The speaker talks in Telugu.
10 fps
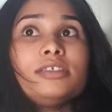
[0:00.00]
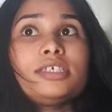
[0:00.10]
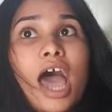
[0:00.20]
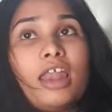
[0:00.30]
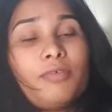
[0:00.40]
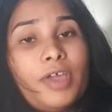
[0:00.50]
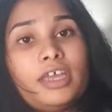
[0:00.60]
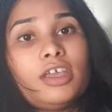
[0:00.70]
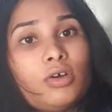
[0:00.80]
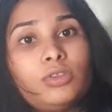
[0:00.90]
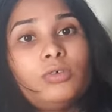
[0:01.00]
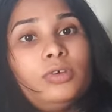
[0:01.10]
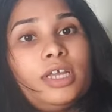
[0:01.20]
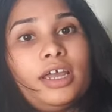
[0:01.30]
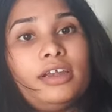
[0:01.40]
చాలా వేరీ అవుతూ
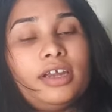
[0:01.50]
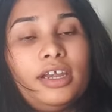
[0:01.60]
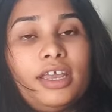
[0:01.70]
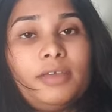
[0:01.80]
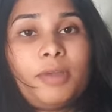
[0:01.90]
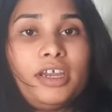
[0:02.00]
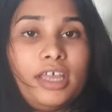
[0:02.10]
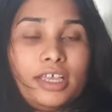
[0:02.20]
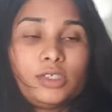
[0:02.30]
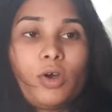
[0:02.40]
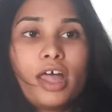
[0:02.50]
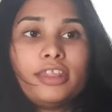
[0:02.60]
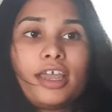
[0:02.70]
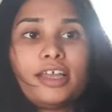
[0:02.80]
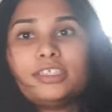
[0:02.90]
ఉంటాయంట డే బై డే సో
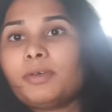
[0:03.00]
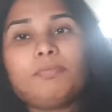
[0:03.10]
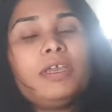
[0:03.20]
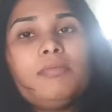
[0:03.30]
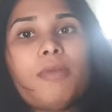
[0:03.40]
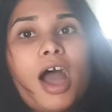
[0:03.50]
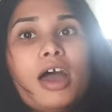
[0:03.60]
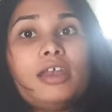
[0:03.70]
అందుకని చెప్పి మా